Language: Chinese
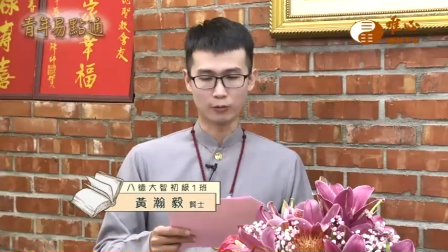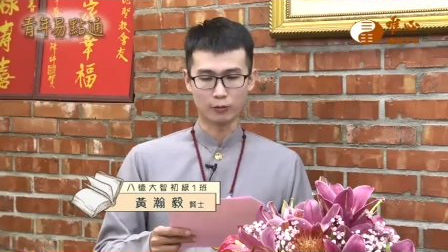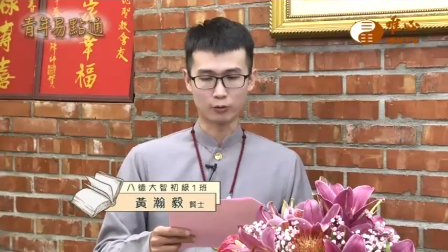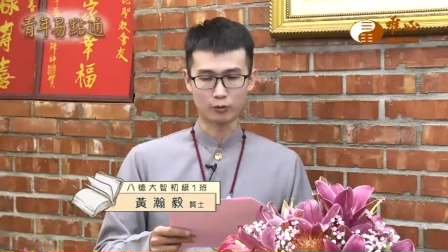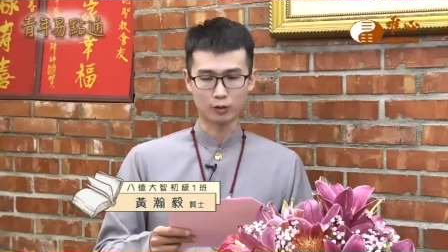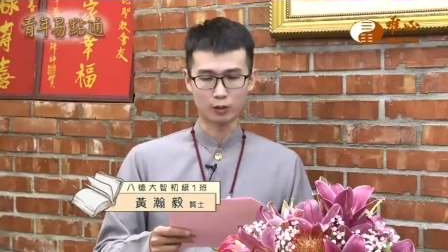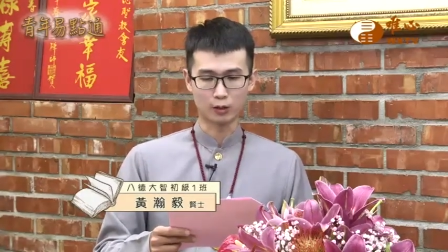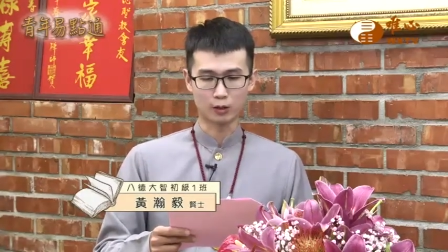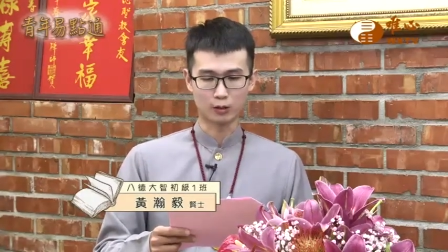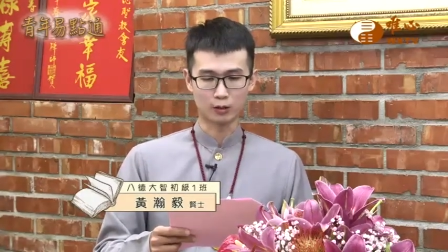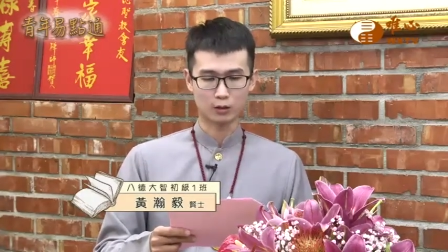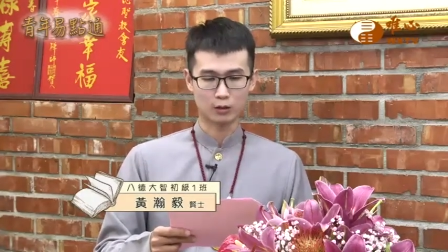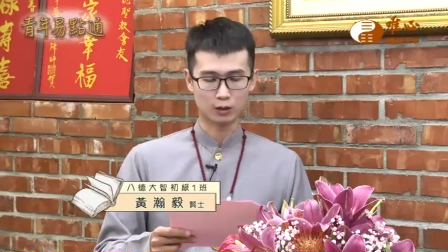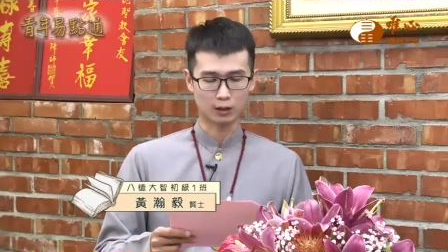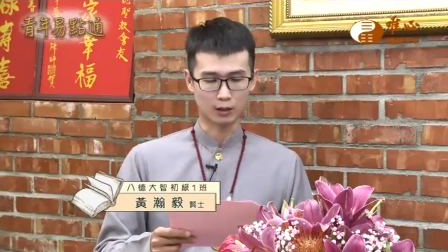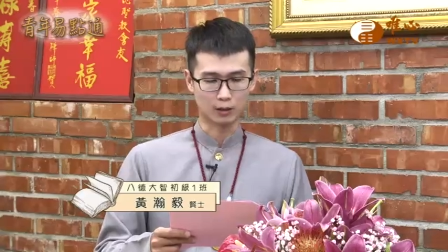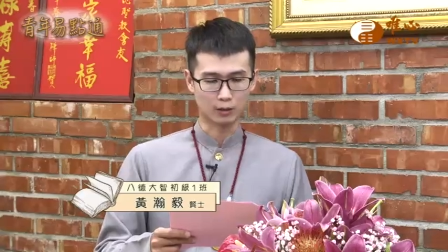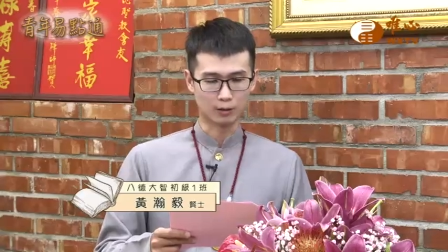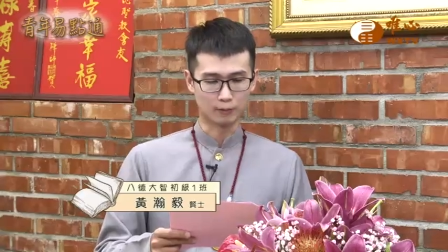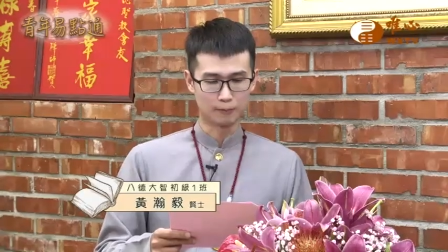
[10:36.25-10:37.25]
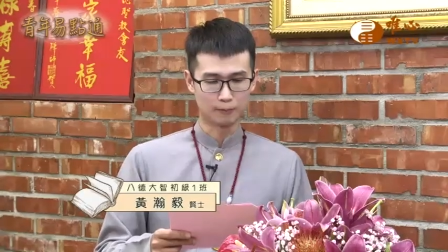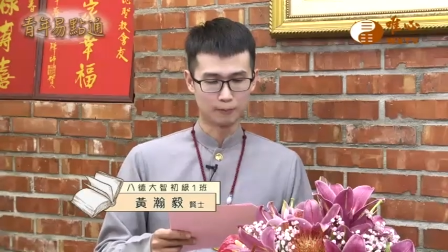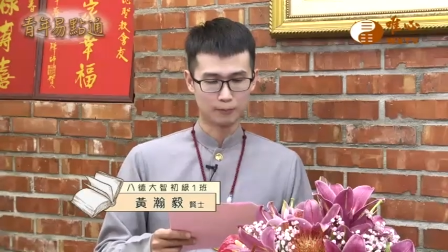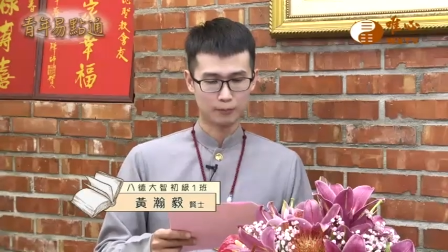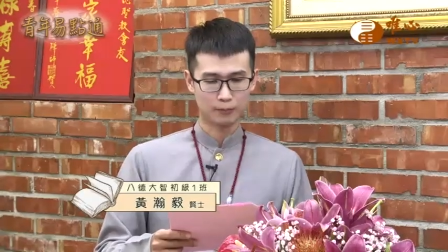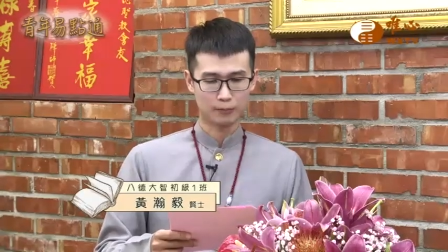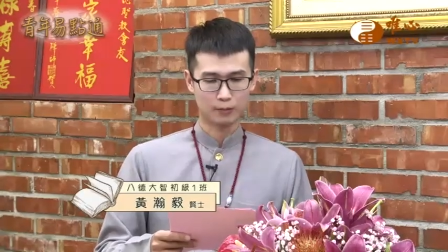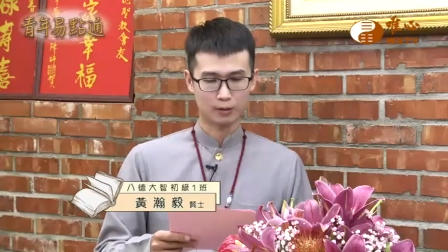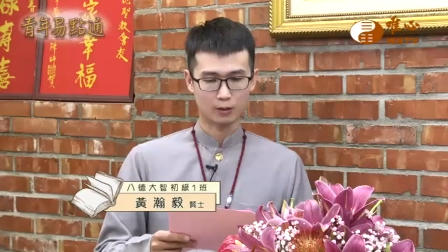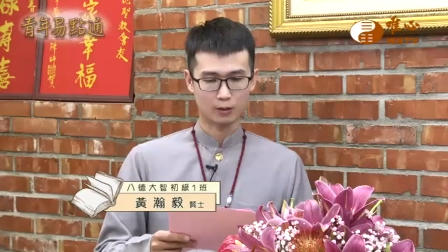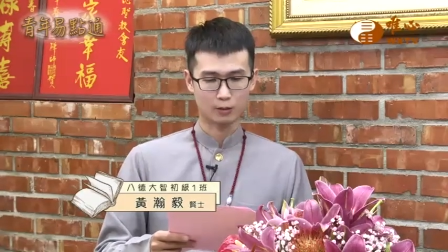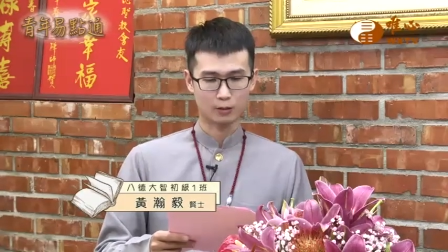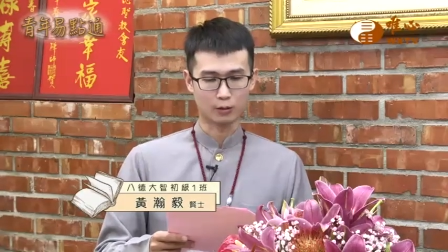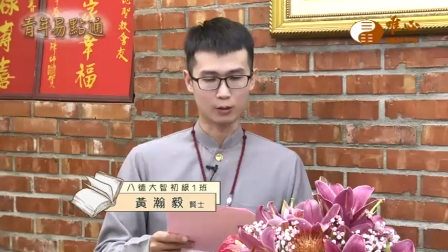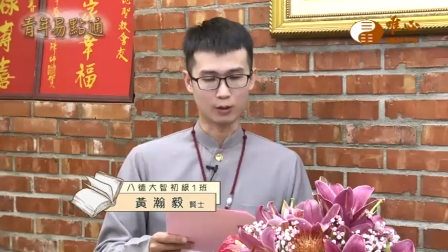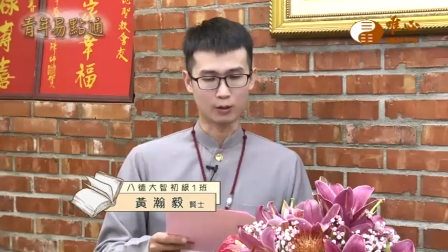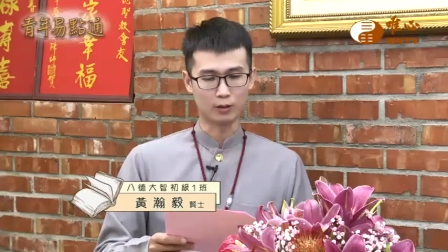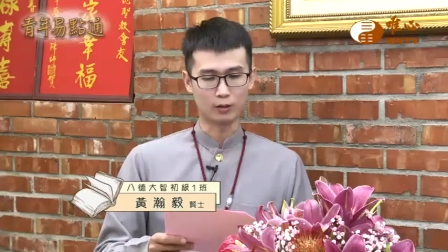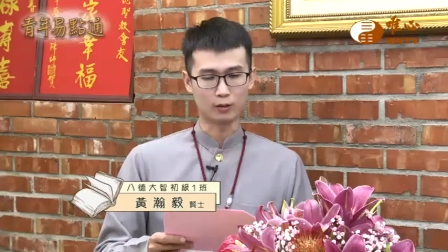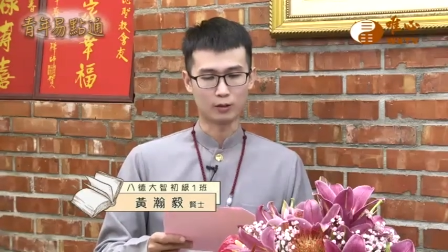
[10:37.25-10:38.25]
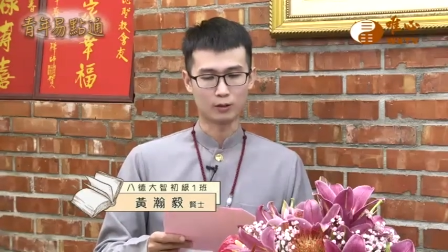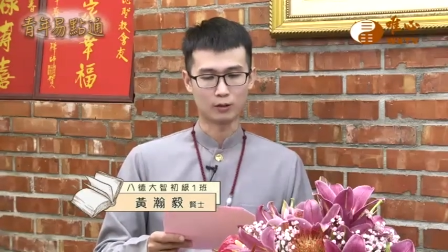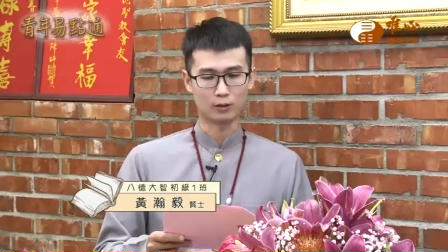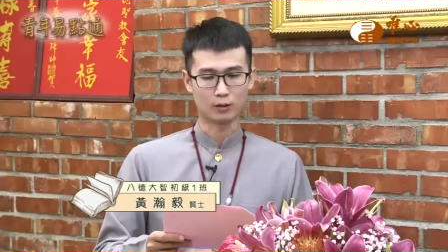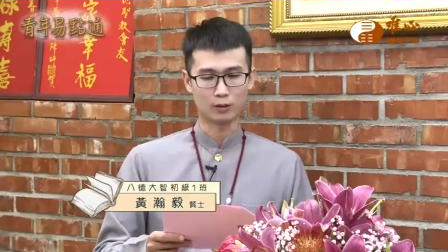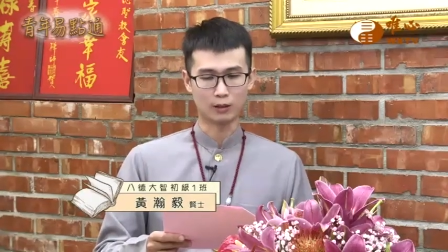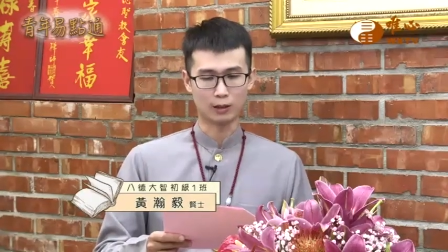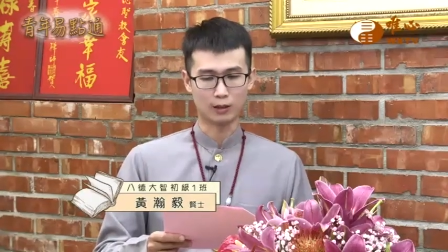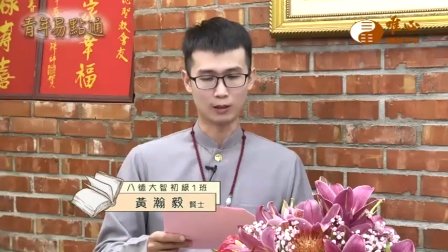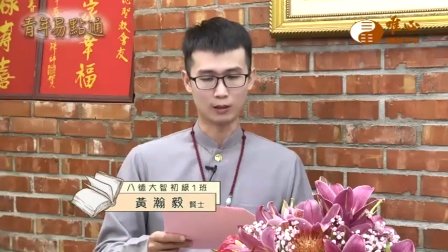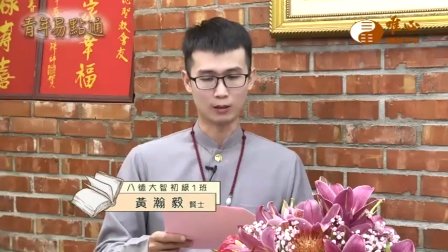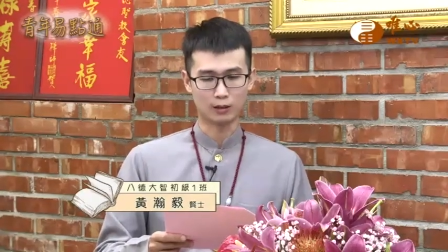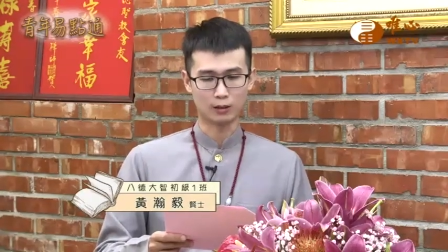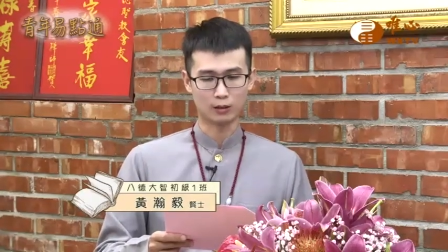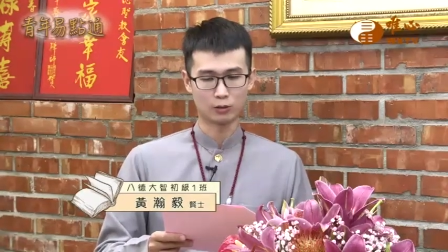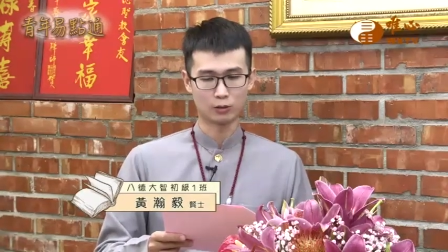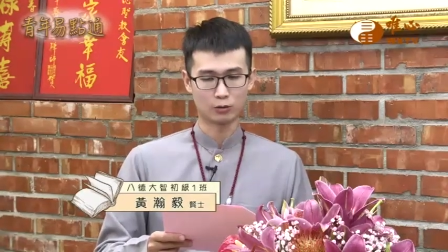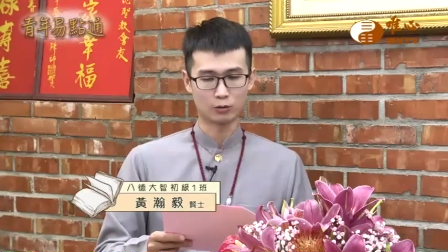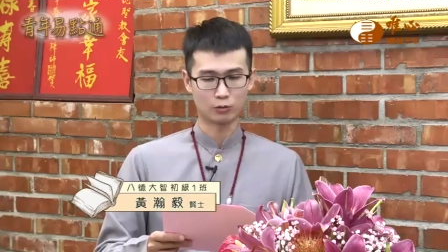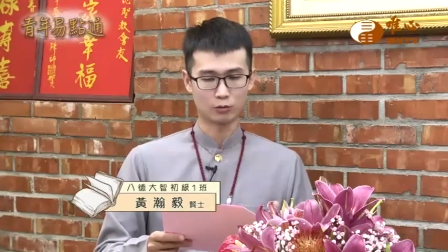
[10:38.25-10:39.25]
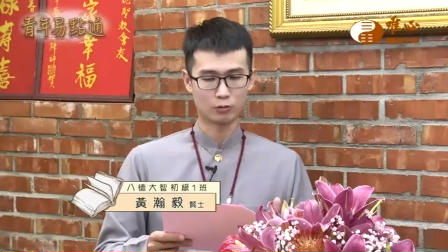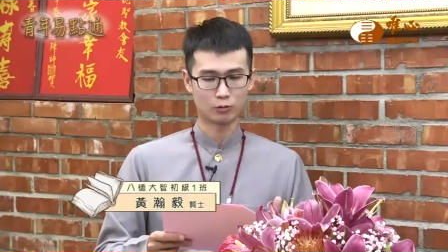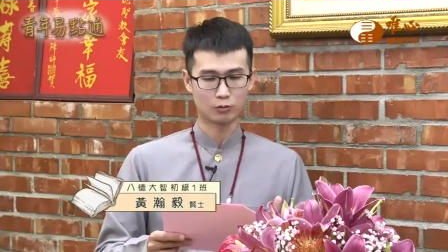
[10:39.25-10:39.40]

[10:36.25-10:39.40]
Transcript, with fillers: 福德神，对，然后，